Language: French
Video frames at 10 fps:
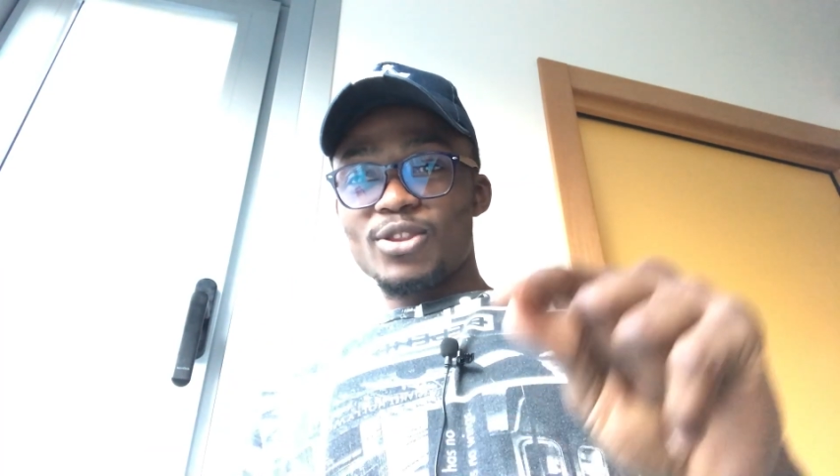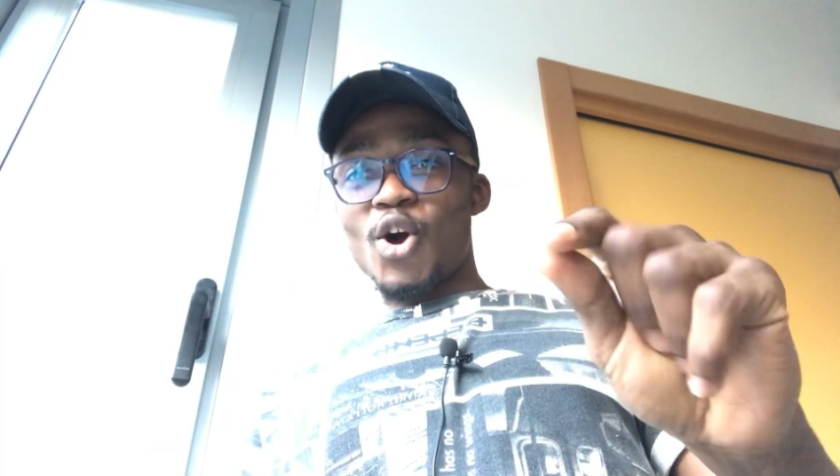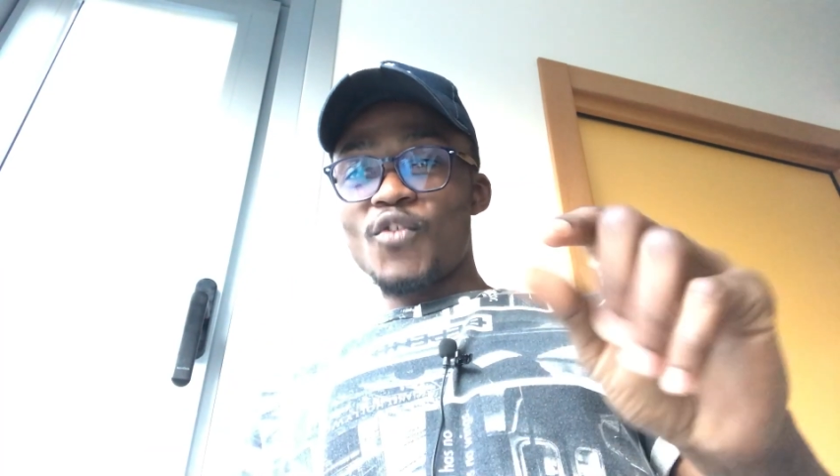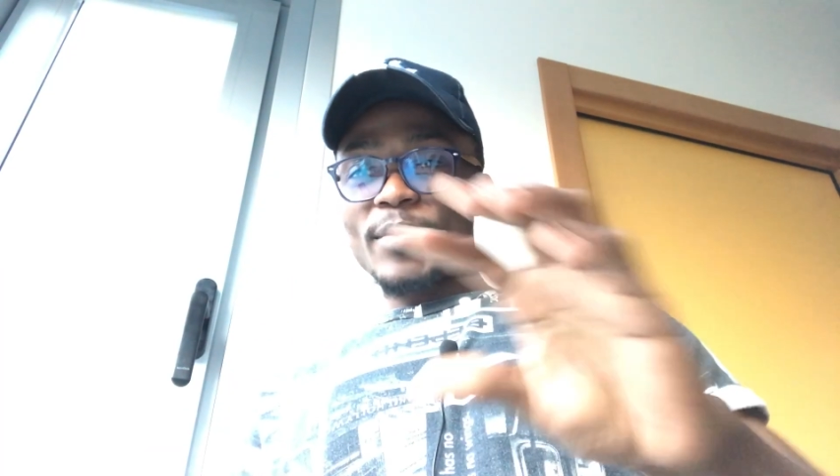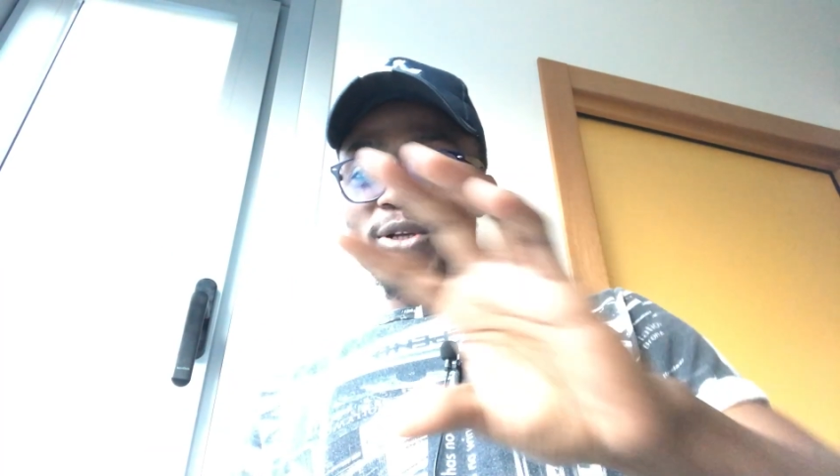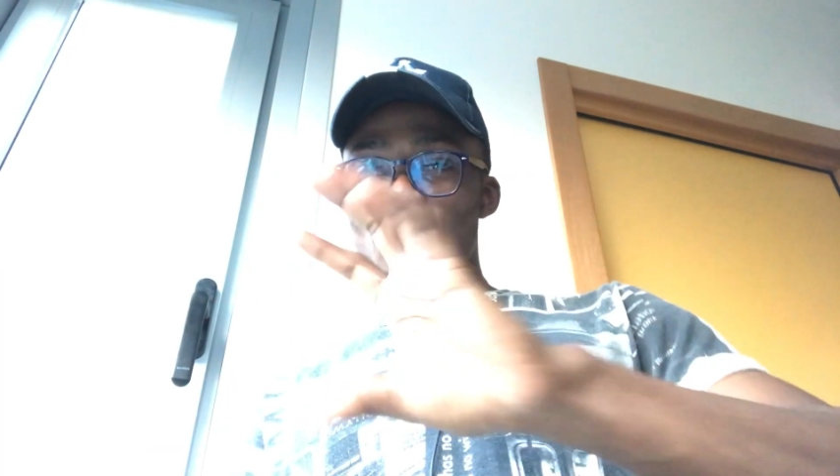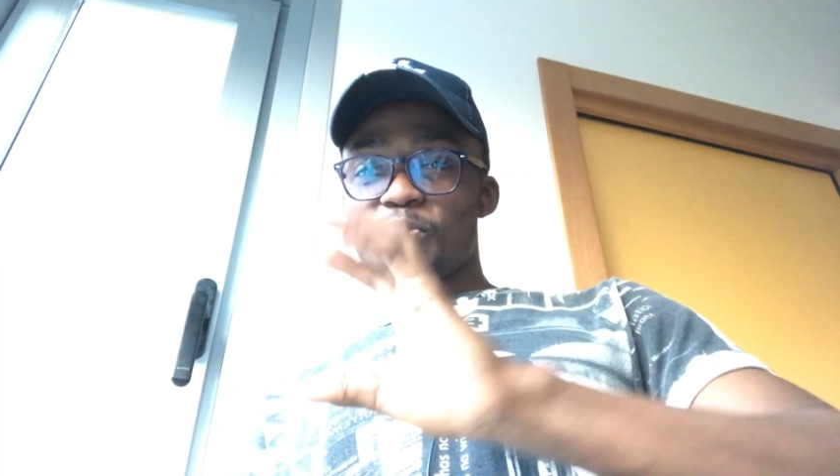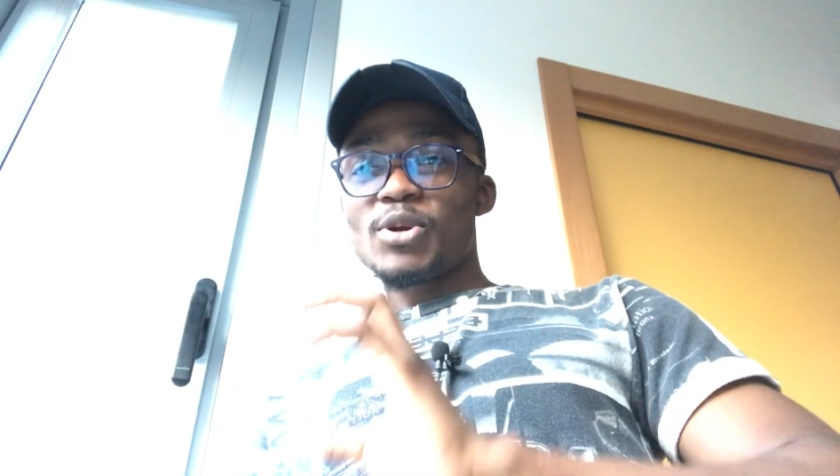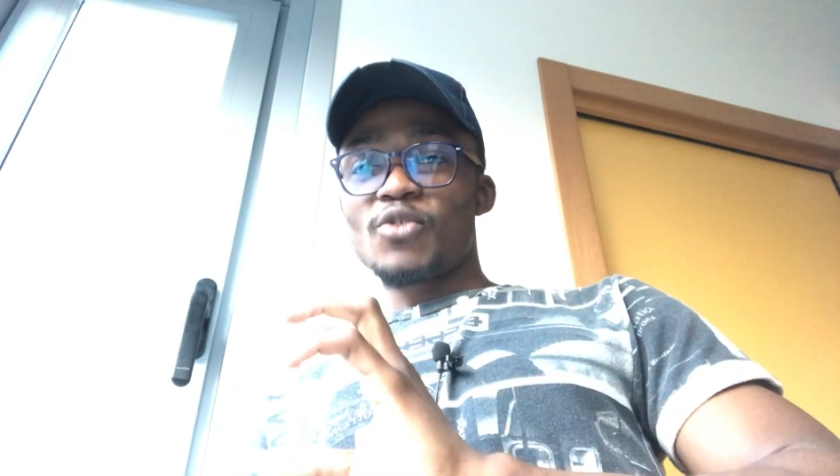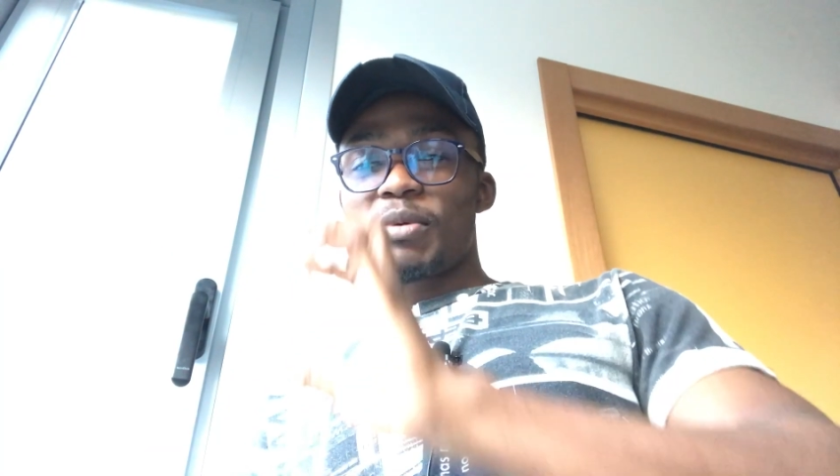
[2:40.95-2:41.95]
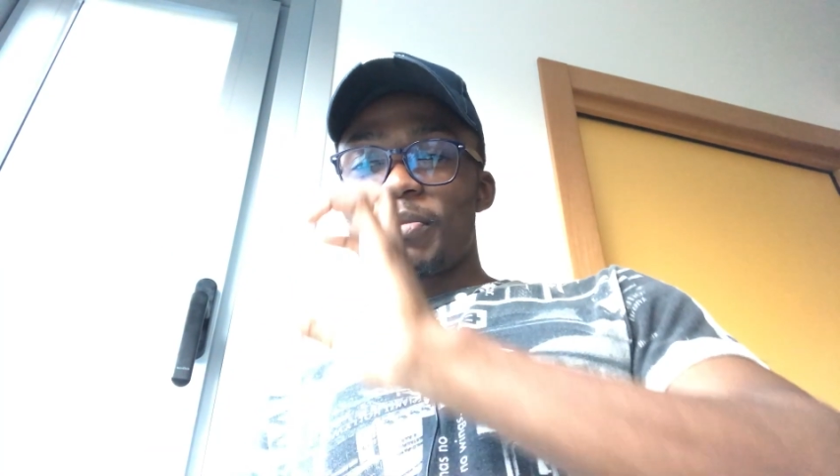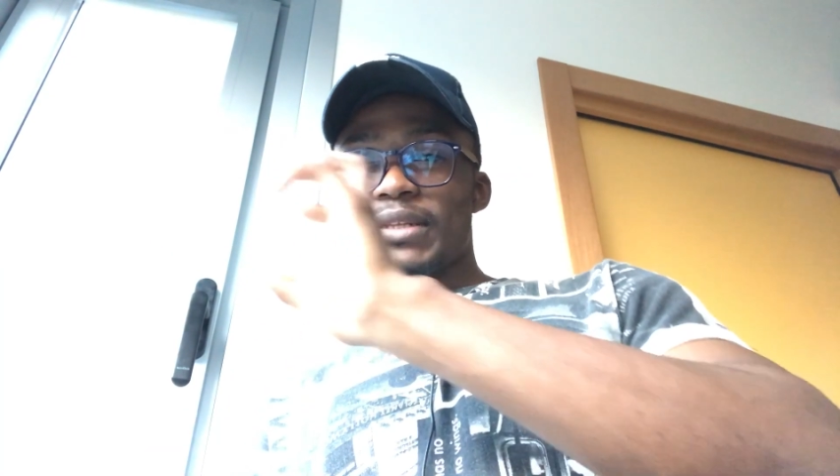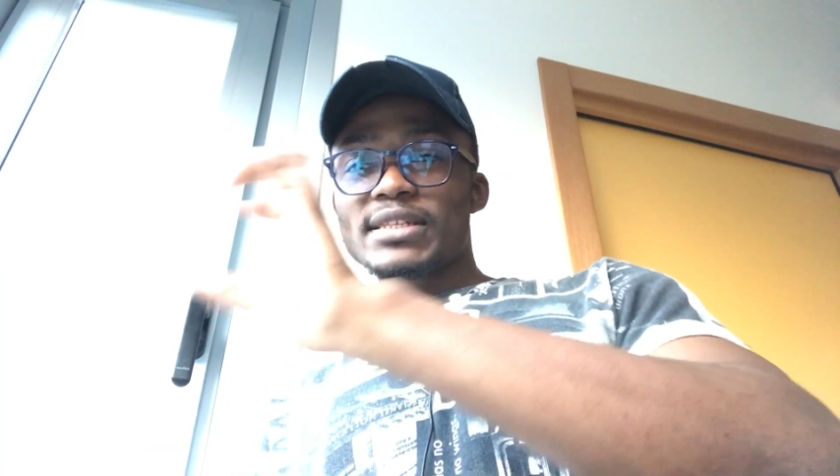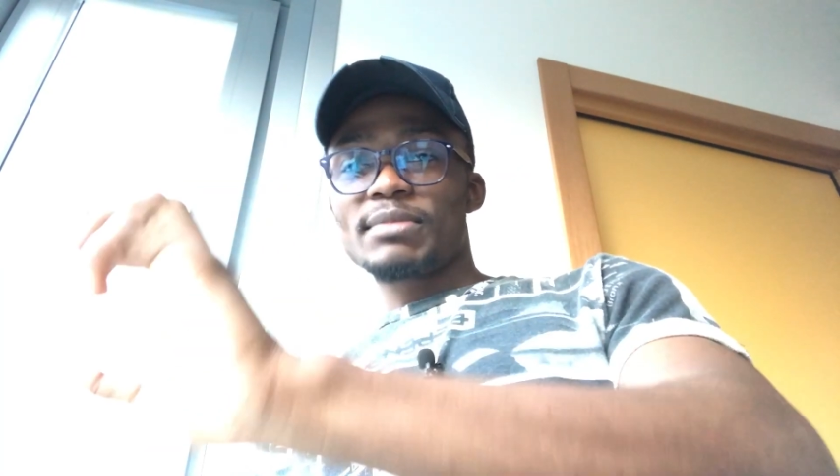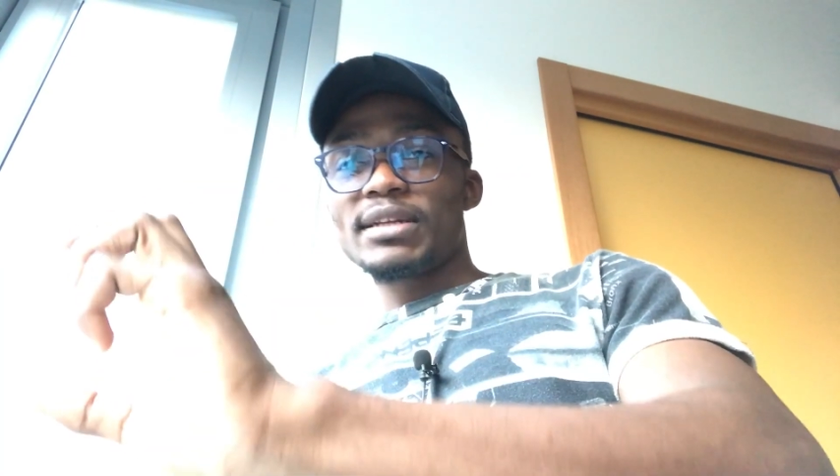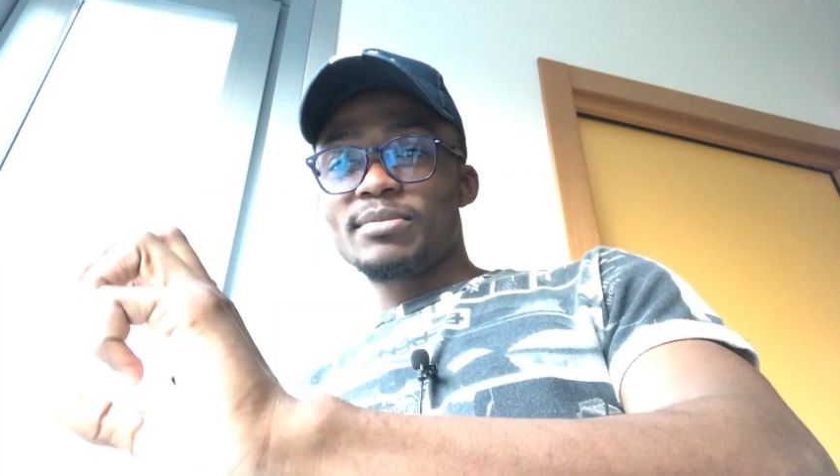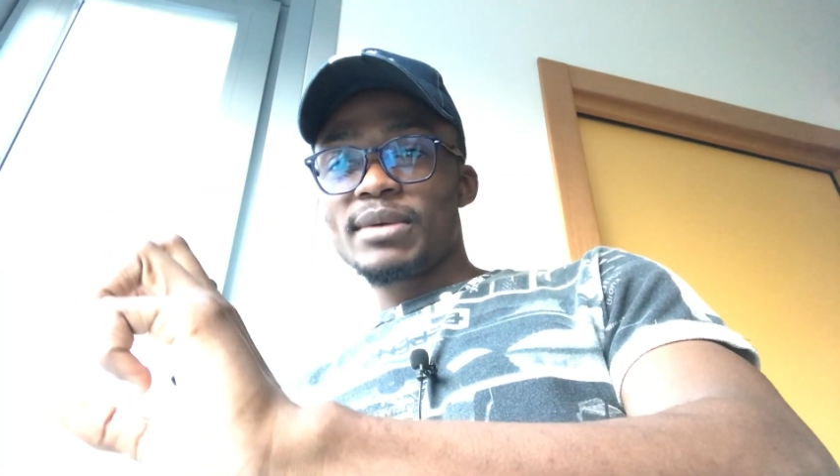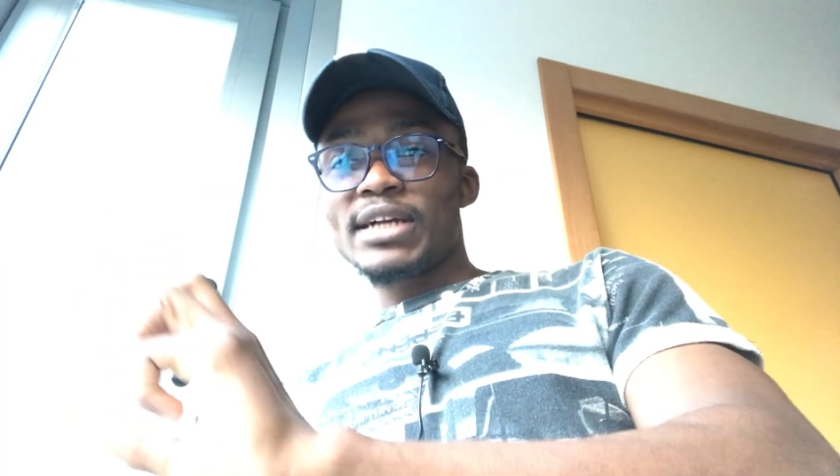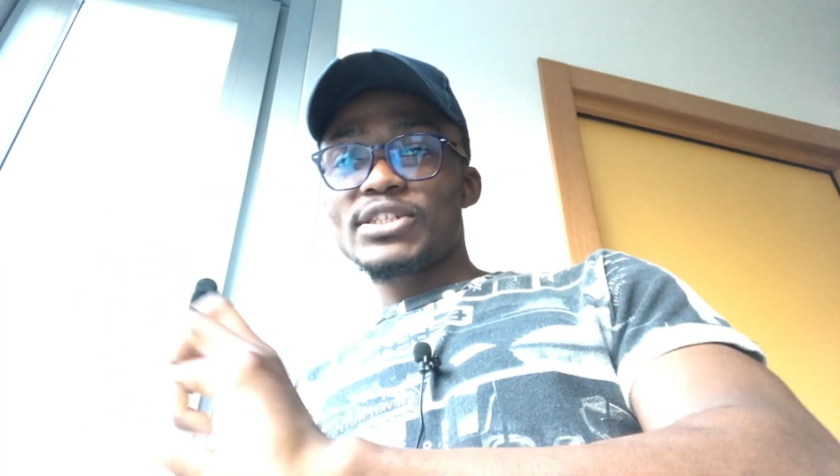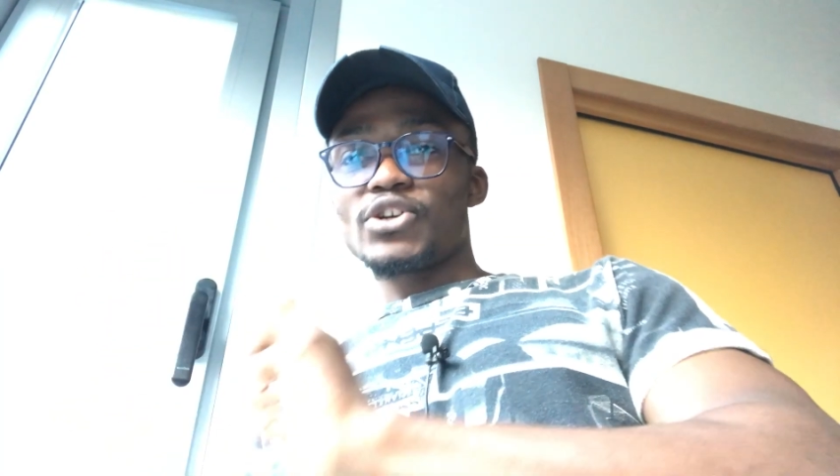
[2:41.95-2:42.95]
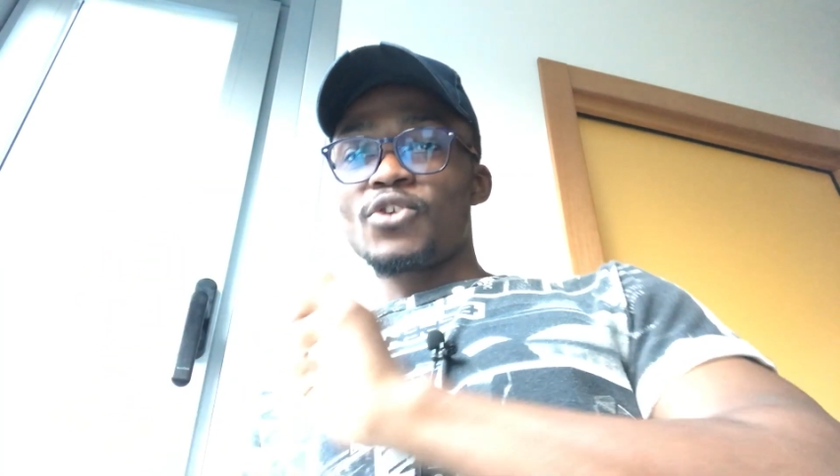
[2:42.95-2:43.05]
Donc on va pas supprimer, on va pas prendre seulement l'image